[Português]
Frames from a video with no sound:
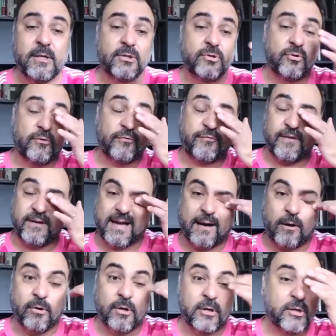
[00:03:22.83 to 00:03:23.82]
no
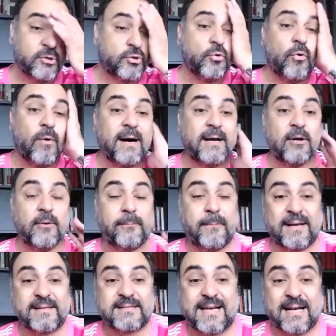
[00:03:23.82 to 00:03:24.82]
final do ano
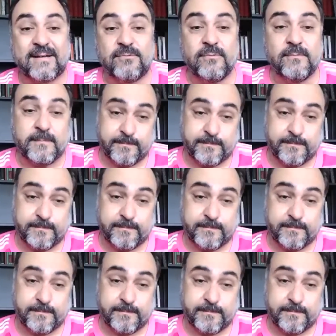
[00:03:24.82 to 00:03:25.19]
passado.